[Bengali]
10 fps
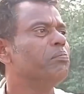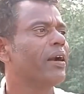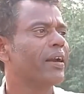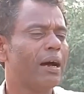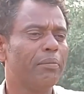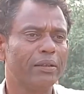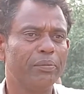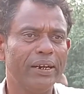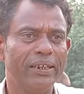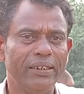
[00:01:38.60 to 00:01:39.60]
মাঠের আবাদ
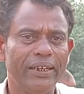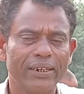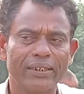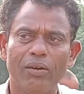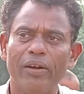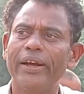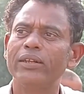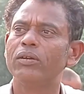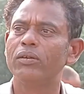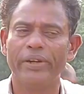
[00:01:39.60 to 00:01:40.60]
পানি নিয়ে আসতে অনেক
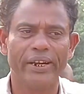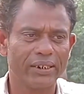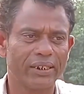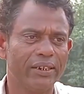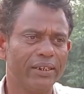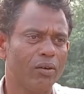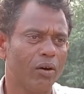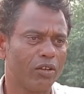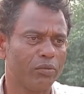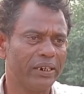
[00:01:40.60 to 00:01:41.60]
দূর ঘুরে আসতে হয়েছি
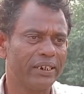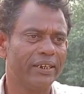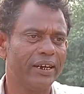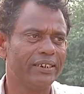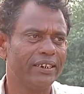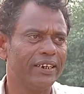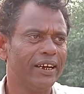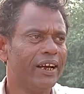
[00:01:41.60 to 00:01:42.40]
খরচ বেশি হয়ে যাইছি